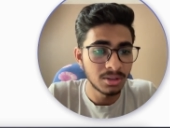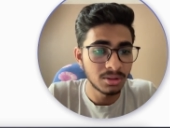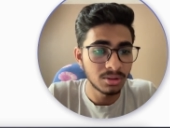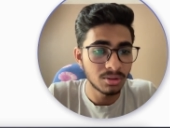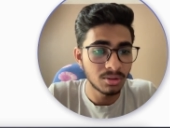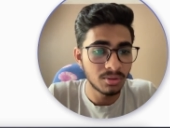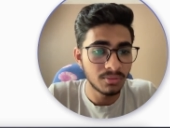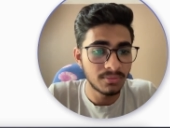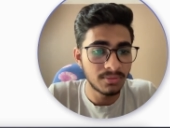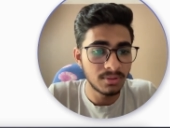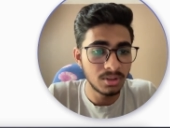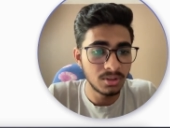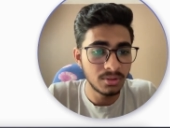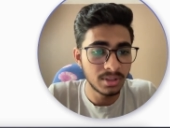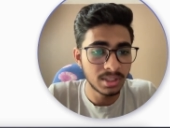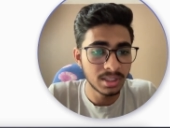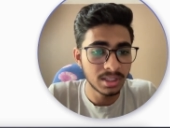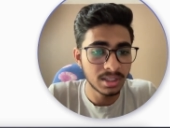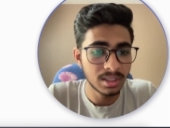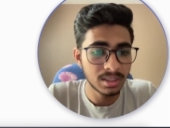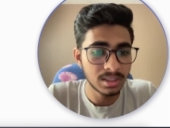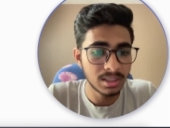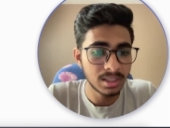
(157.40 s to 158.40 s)
तो
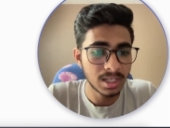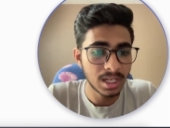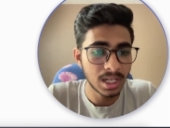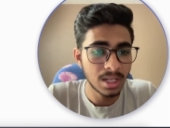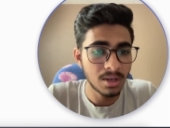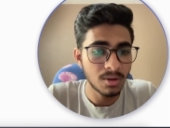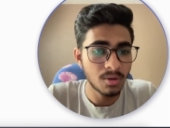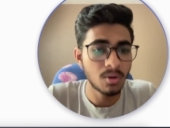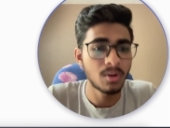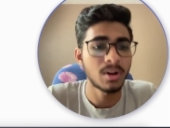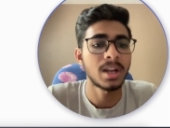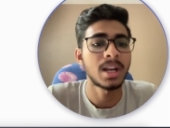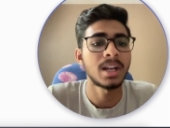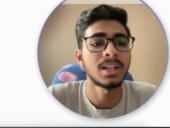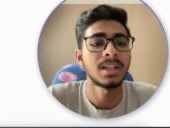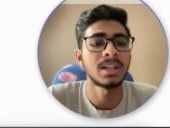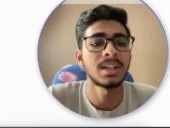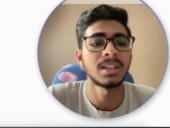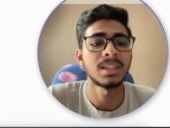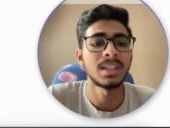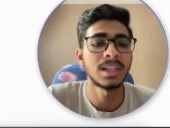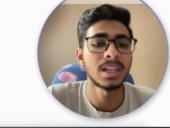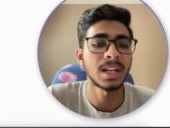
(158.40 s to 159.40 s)
फ्लुएंट कर देना है और ऐड
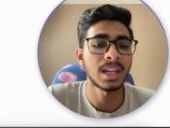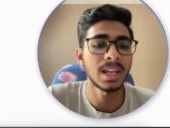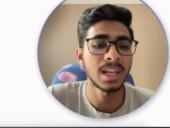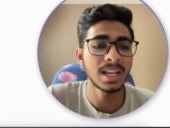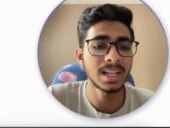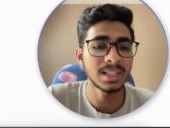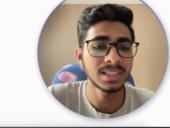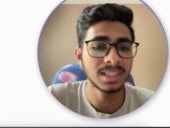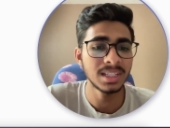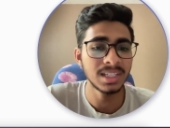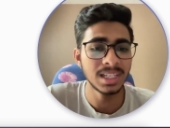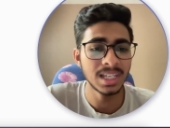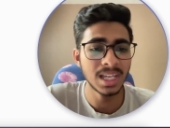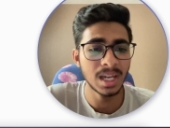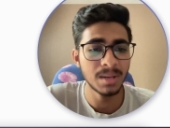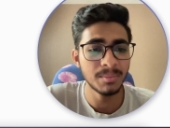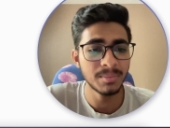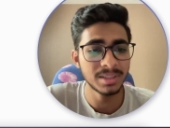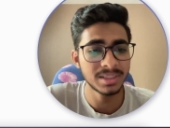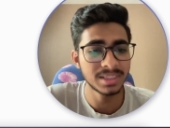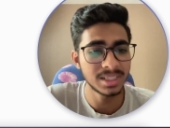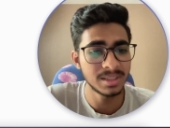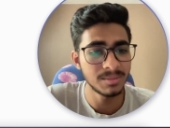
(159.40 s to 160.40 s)
कर देना है ऐसे यहाँ
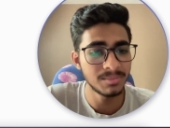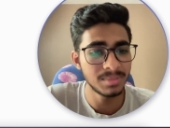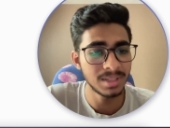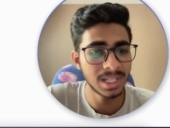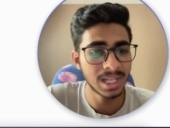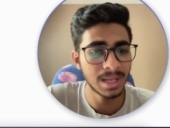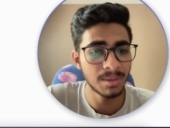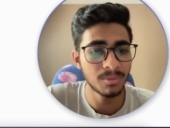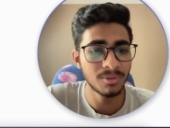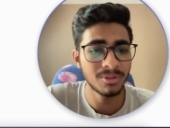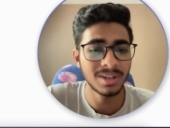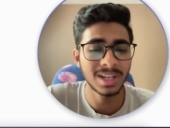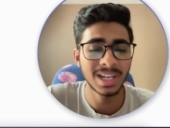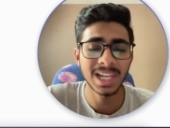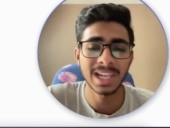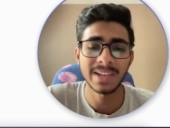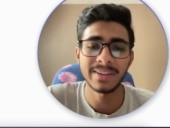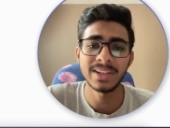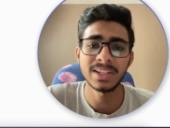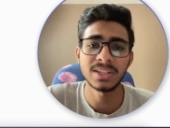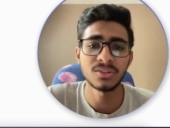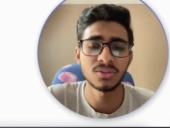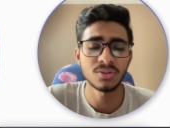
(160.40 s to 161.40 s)
पे सिंपली आपको
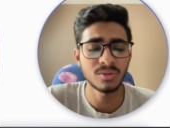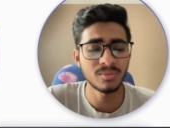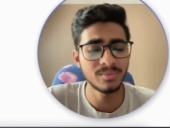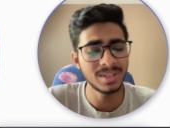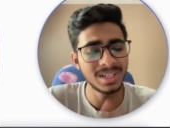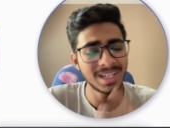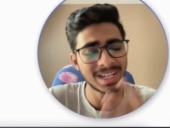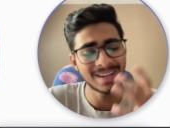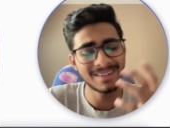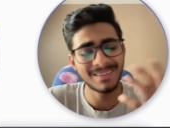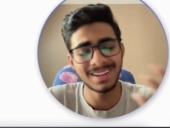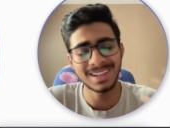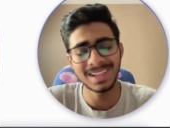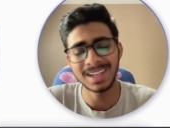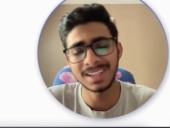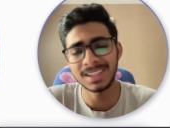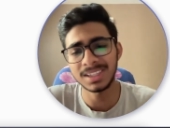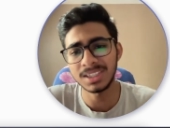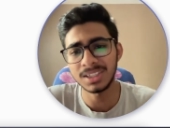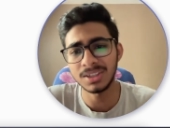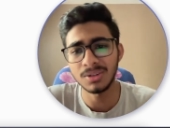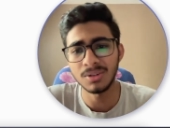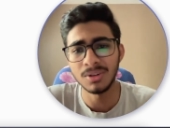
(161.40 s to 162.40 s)
लैंग्वेज जो भी लैंग्वेज
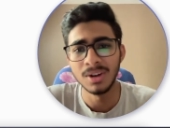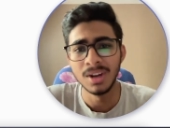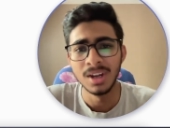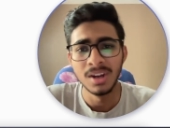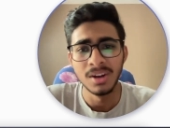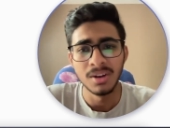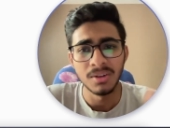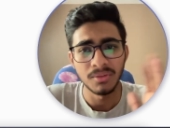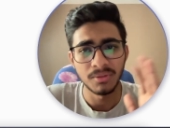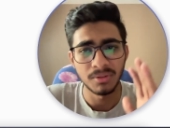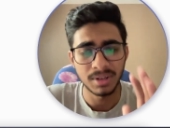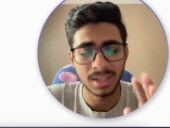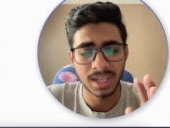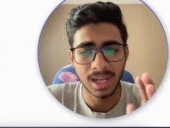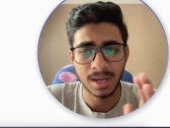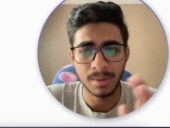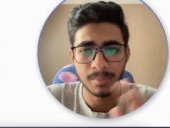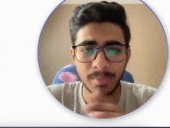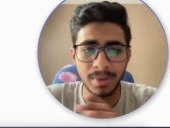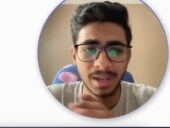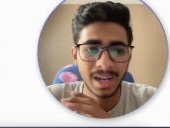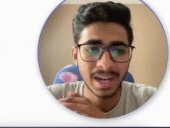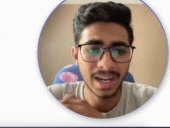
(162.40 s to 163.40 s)
आती हो वो यहाँ
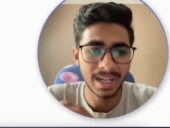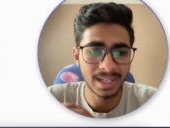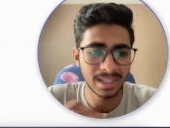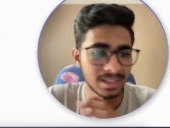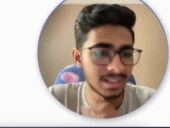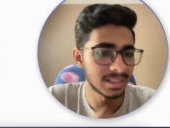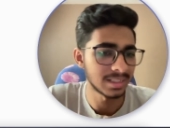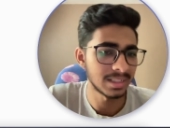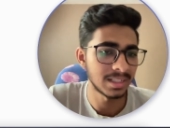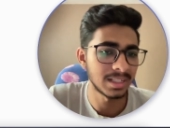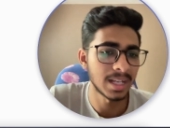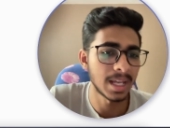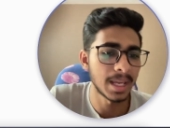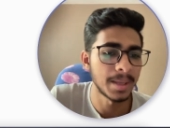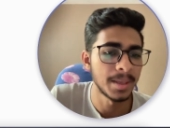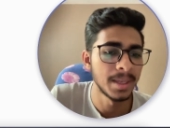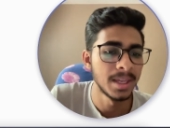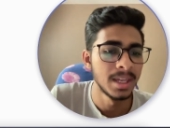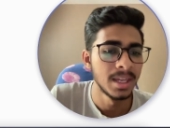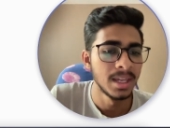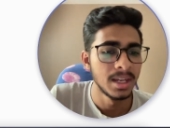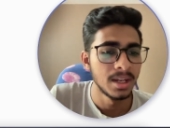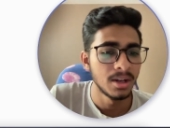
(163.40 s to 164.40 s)
पे ऐड कर देना
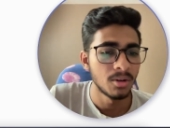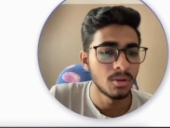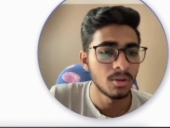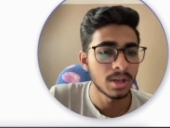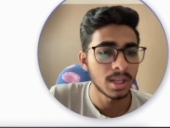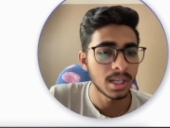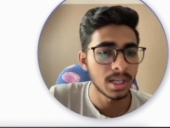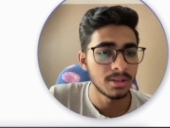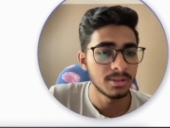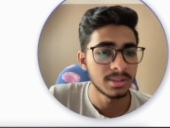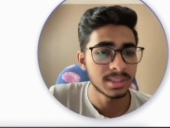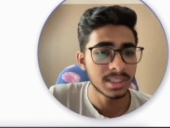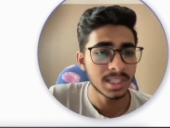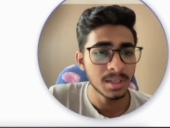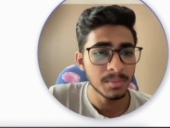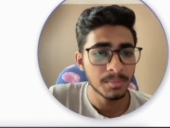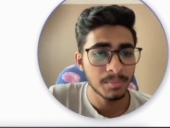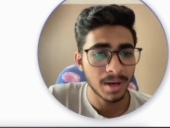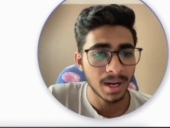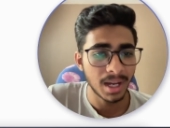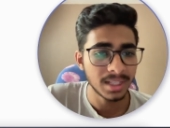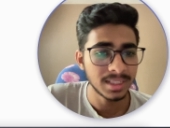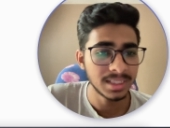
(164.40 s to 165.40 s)
है ओके उसके
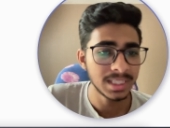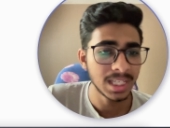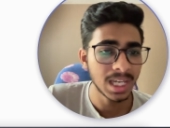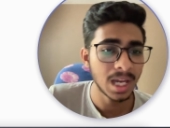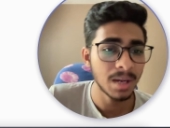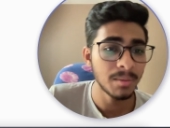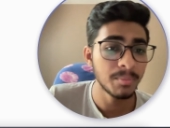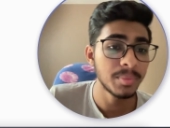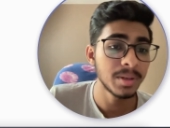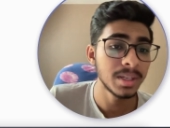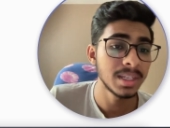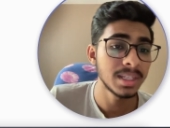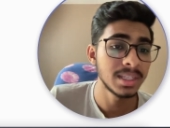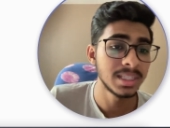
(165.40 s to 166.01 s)
बाद यहाँ पे